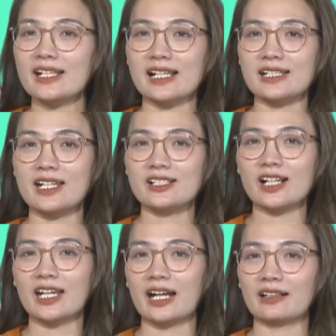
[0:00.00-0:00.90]
giải nhiệt trước
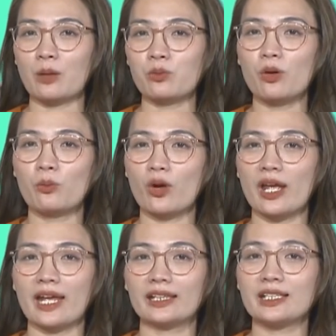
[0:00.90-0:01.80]
cái nắng nóng của mùa
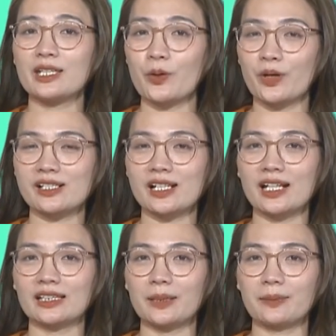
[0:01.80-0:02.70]
hè thì nhiều người dân
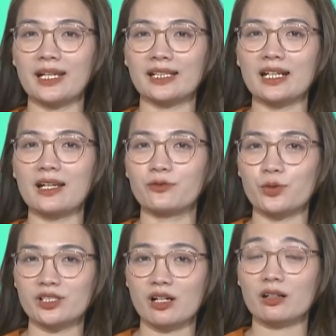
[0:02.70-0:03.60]
đã tìm đến các điểm
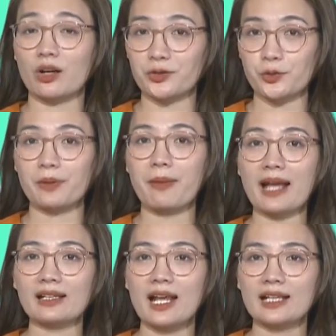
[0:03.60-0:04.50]
vui chơi có suối mát,